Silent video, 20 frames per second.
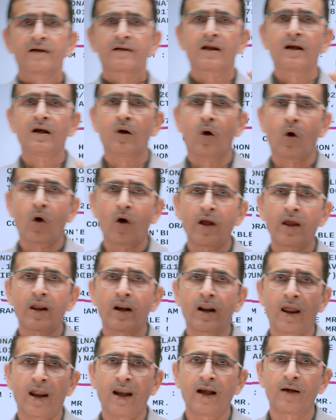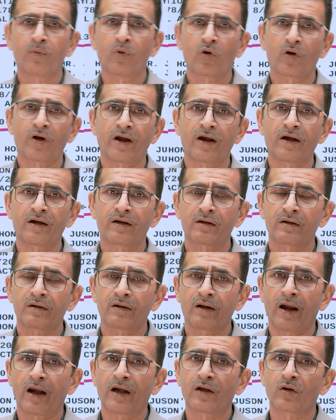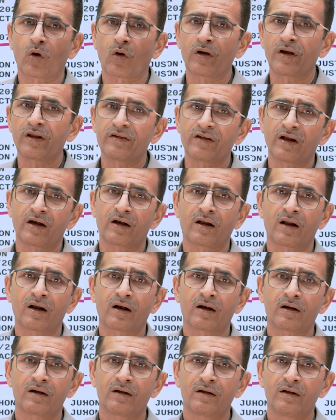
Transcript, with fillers: कि लॉयर एडवोकेट अटॉर्नी जनरल